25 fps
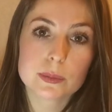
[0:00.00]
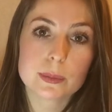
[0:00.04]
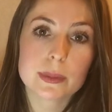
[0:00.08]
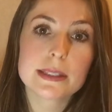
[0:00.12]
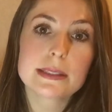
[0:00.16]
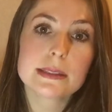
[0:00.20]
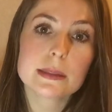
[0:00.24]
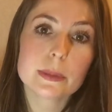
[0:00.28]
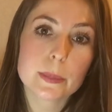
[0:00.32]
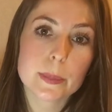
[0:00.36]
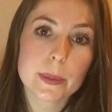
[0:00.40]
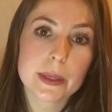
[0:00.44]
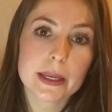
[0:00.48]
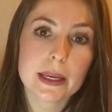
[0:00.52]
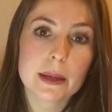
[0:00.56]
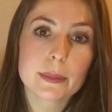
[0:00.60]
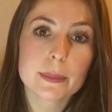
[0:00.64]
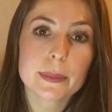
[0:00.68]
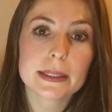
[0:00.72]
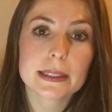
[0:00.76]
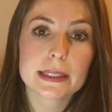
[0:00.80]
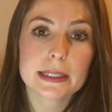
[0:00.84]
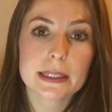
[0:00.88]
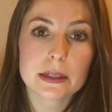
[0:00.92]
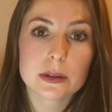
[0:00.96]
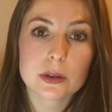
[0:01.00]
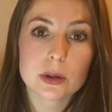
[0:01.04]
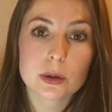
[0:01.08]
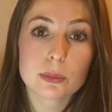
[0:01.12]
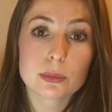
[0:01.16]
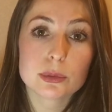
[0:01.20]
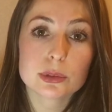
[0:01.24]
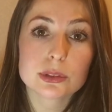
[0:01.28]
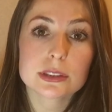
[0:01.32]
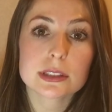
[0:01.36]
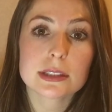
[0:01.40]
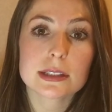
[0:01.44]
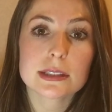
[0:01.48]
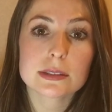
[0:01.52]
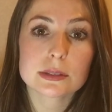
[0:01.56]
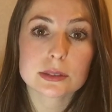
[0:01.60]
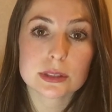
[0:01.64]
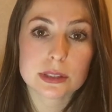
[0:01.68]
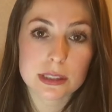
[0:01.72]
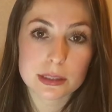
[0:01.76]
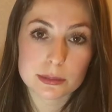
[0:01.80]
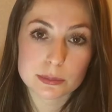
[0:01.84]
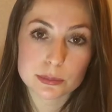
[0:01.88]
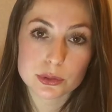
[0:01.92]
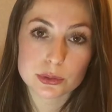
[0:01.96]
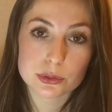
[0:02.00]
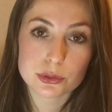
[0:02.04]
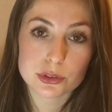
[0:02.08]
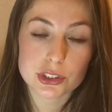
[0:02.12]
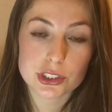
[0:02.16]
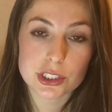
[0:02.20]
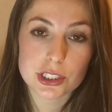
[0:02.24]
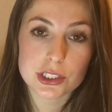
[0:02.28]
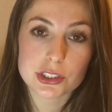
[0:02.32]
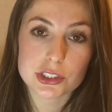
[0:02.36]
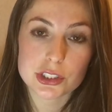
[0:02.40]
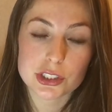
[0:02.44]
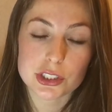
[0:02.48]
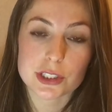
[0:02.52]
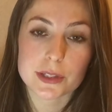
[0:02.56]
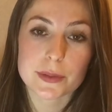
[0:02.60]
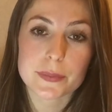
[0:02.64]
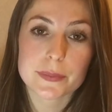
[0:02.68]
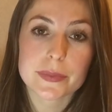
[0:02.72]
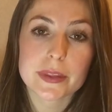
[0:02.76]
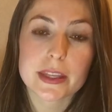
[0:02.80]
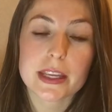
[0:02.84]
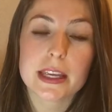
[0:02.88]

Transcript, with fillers: mas também a maneira como nos relacionamos no dia a dia.